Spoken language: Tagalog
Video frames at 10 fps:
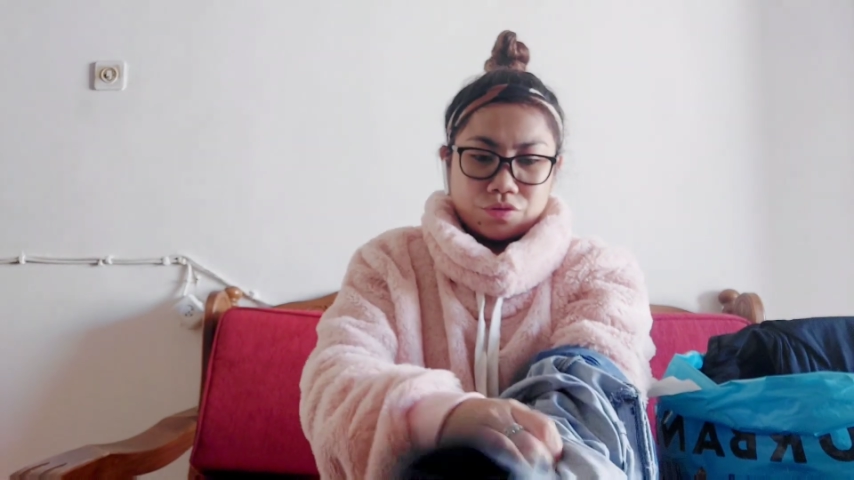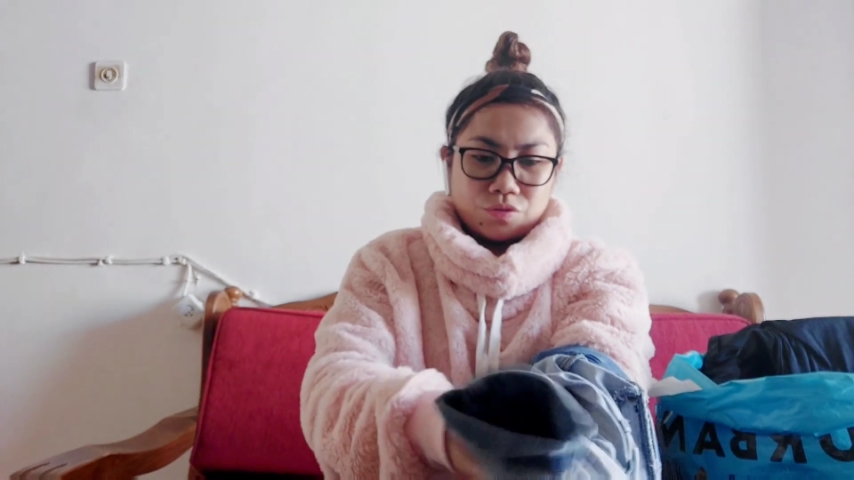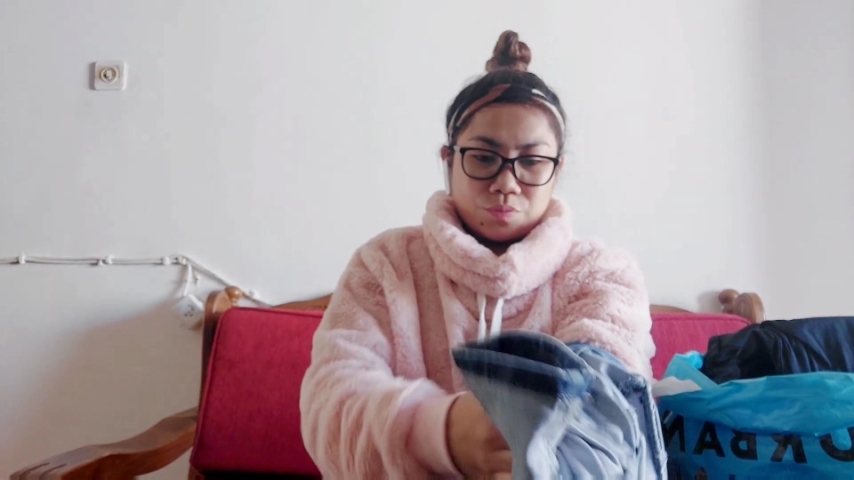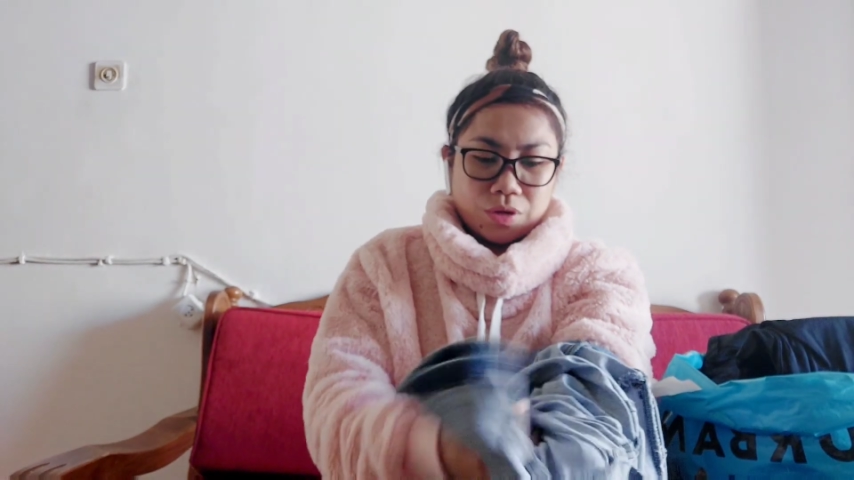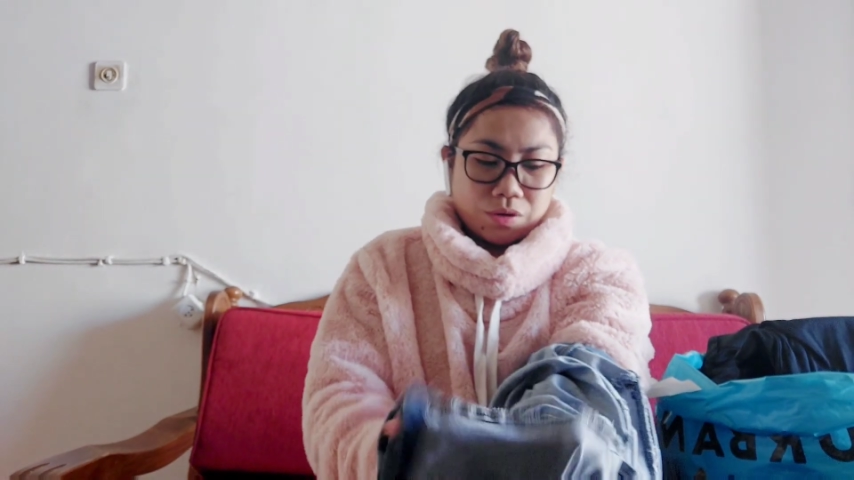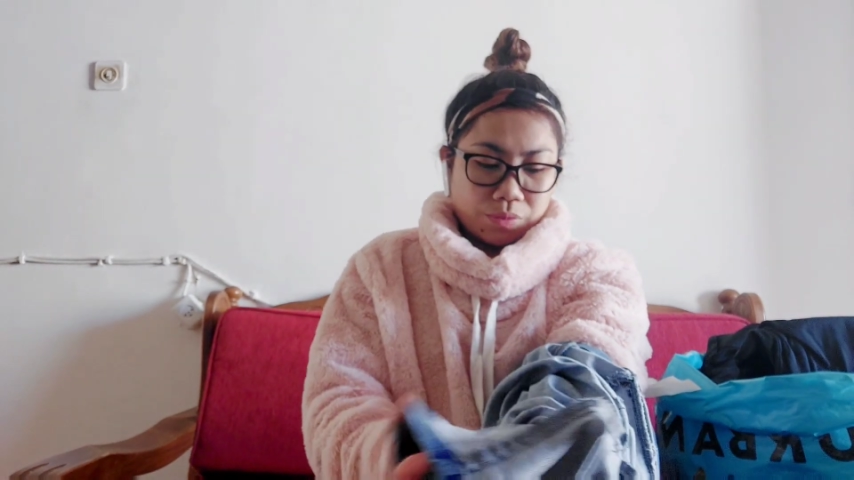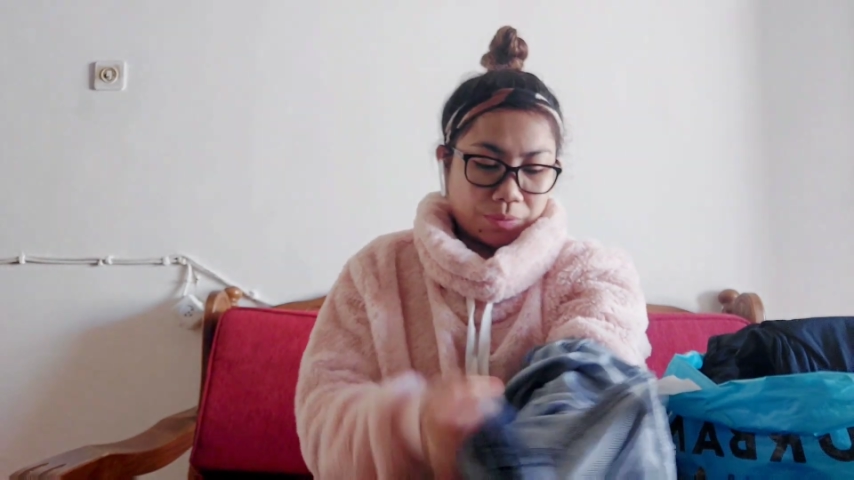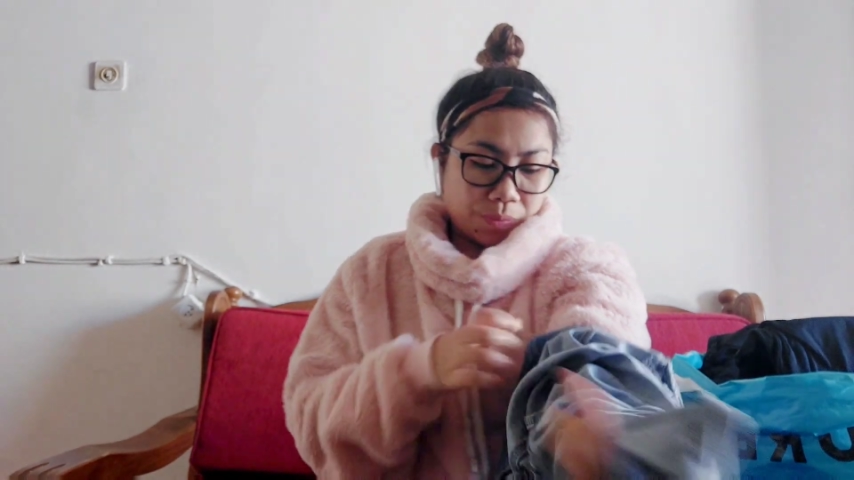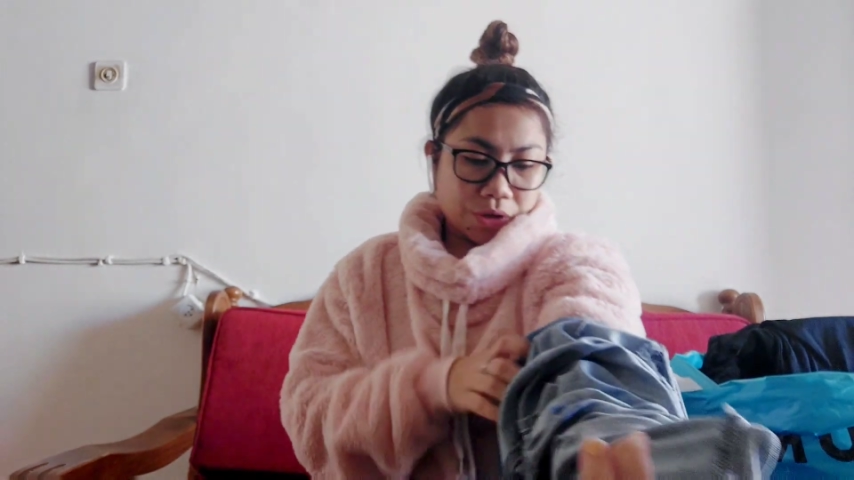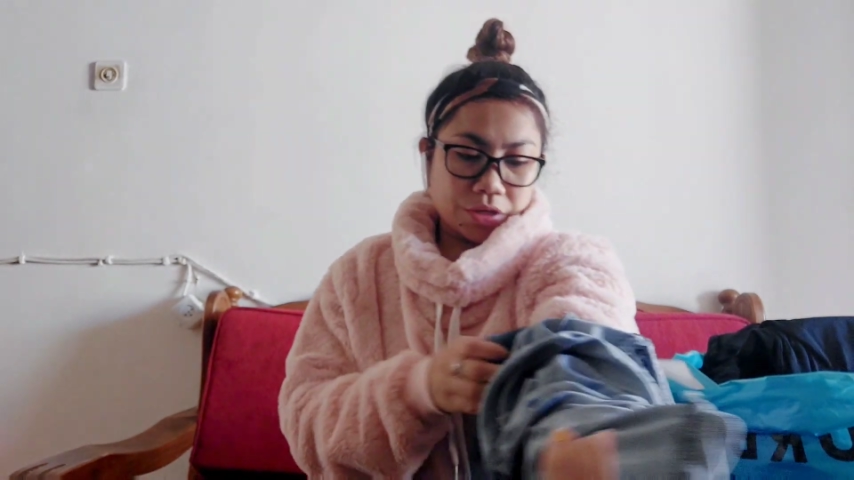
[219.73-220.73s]
So, parang
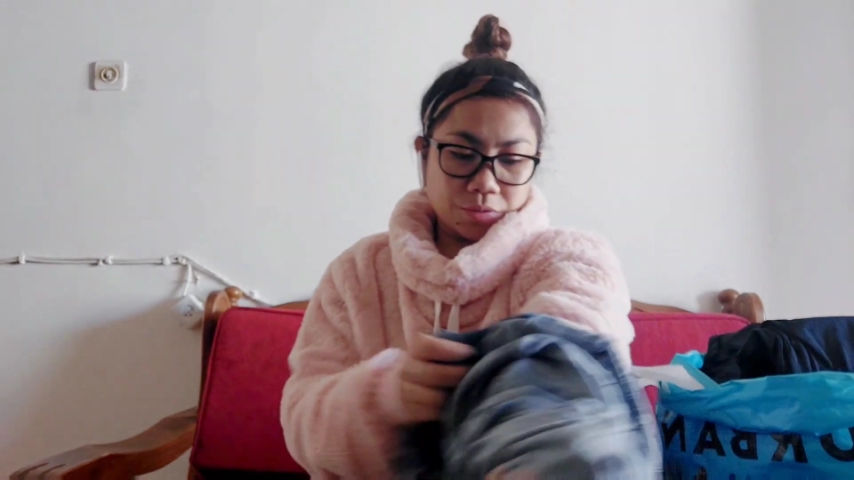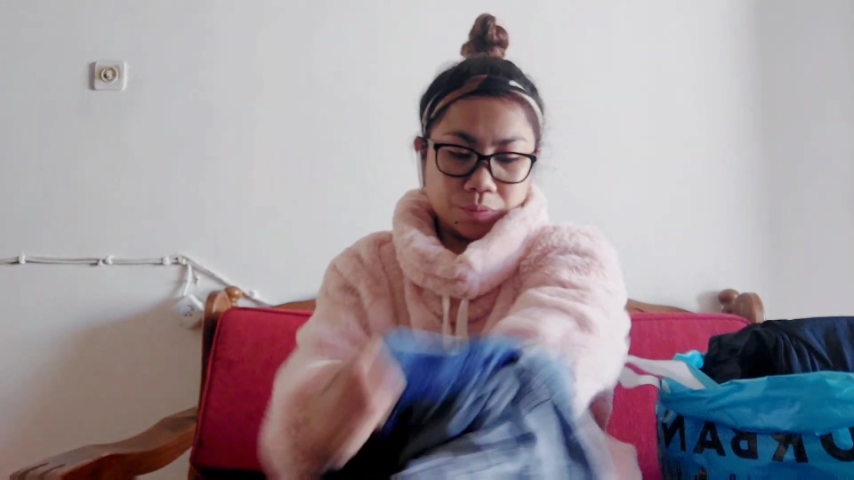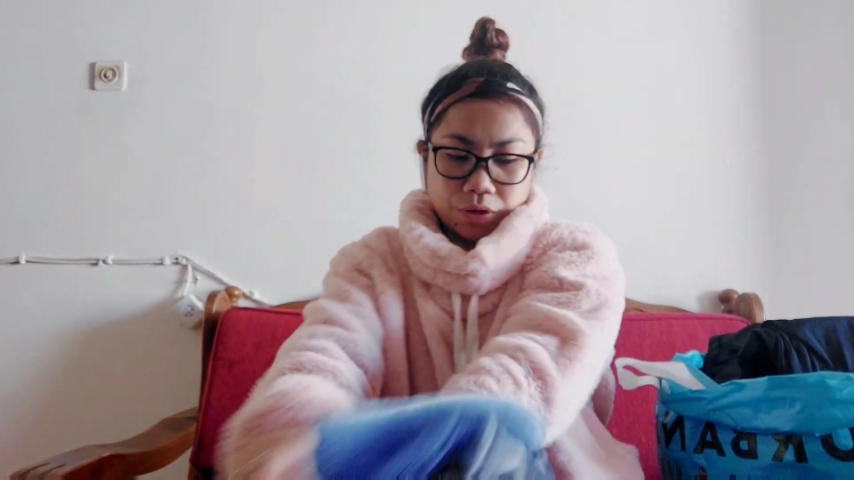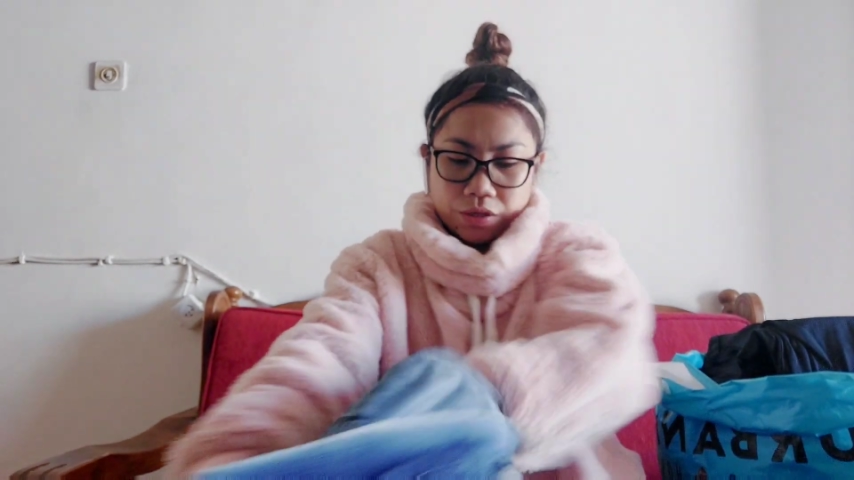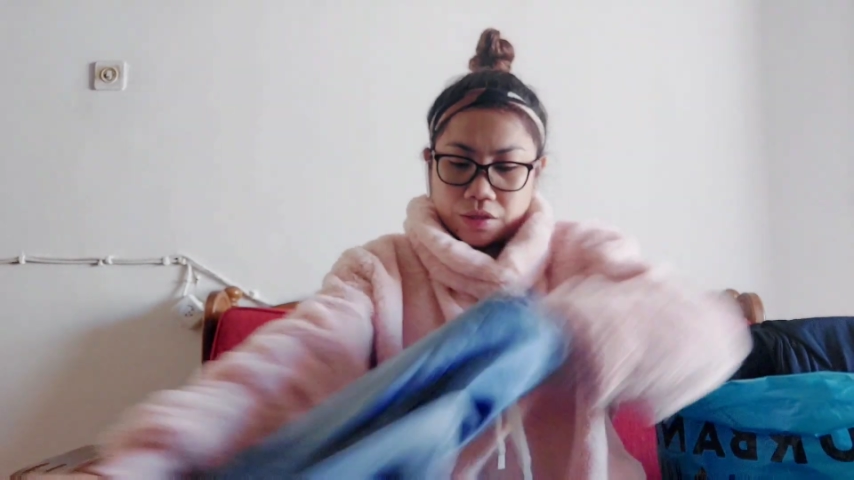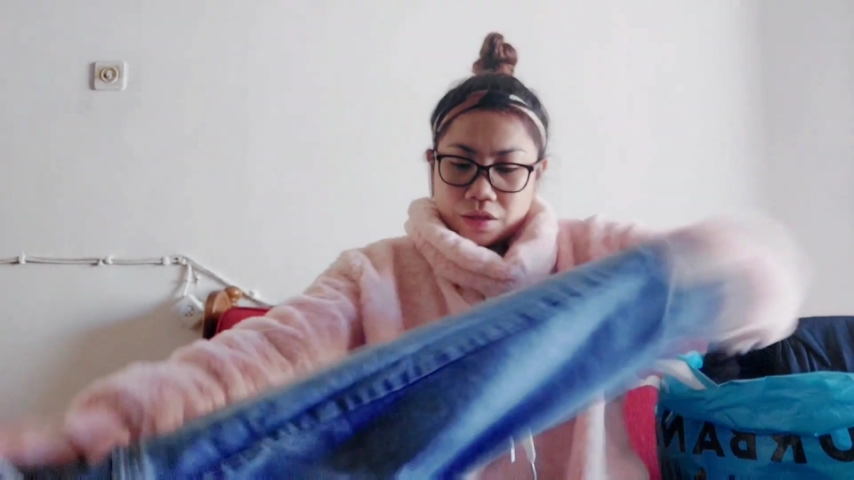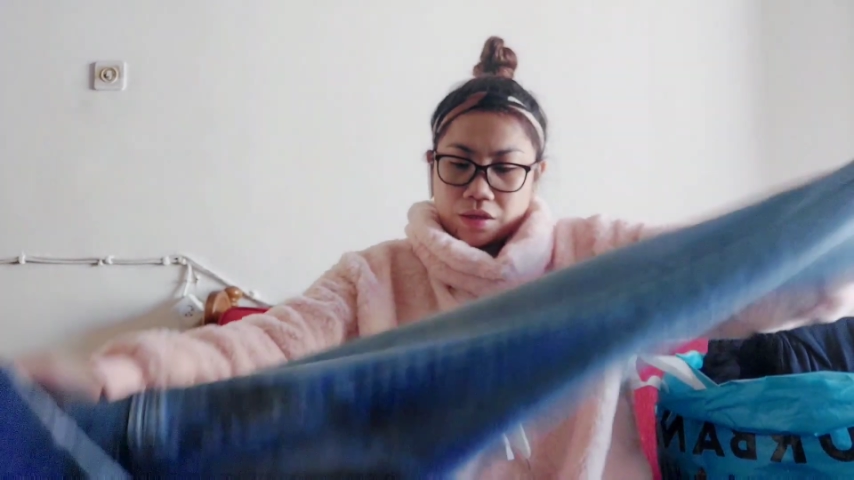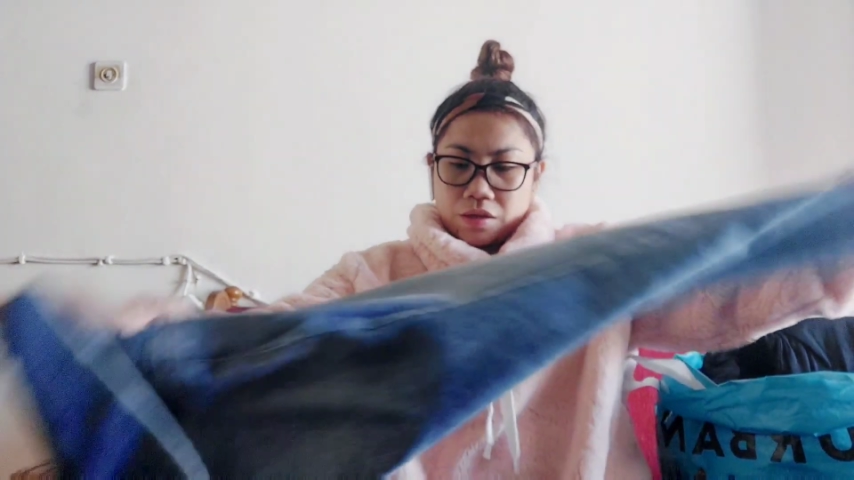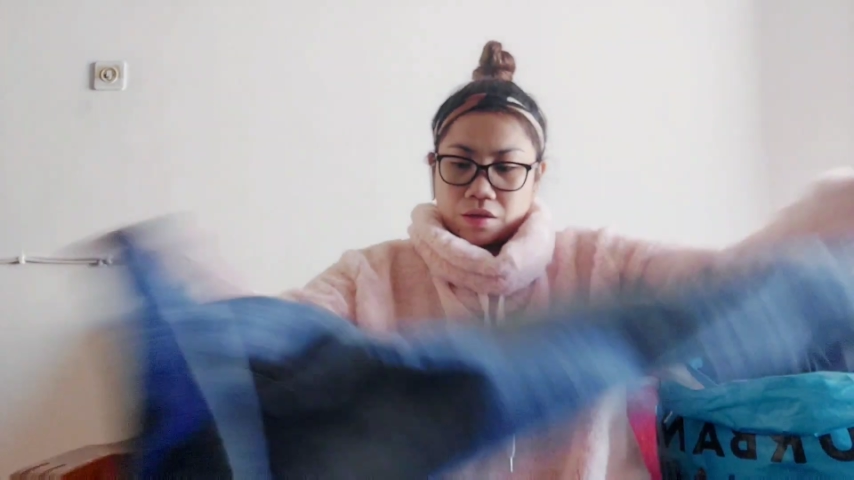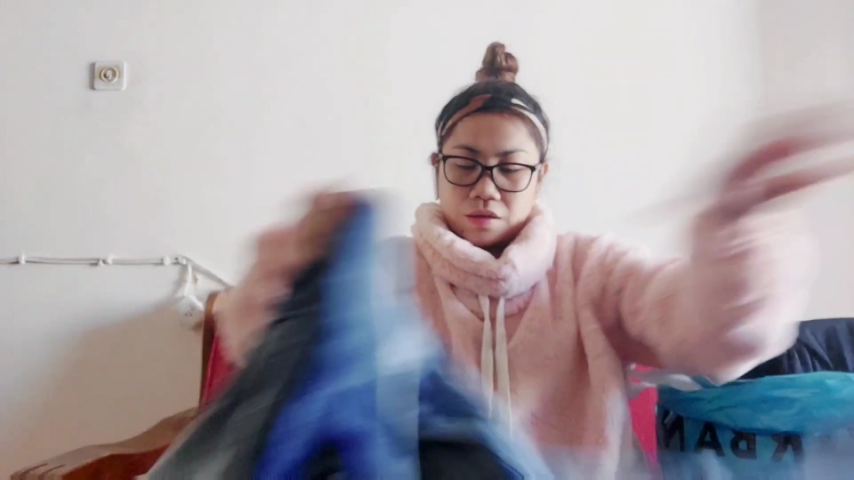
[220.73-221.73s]
may
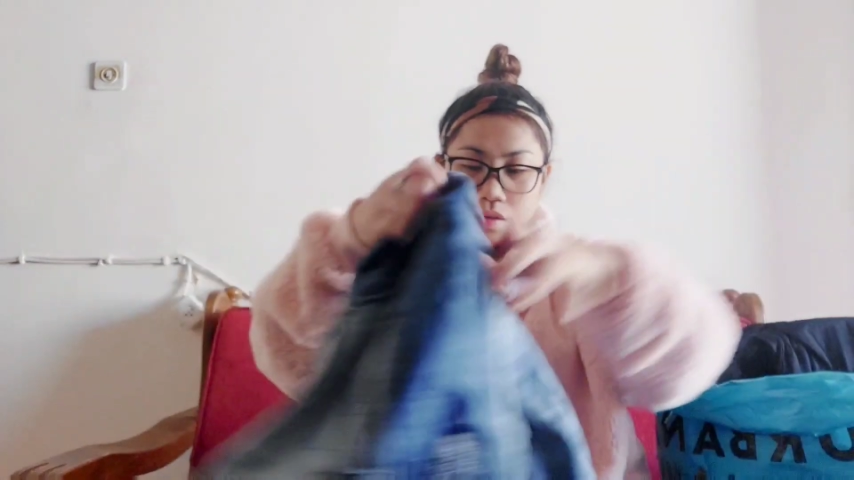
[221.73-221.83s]
party-party.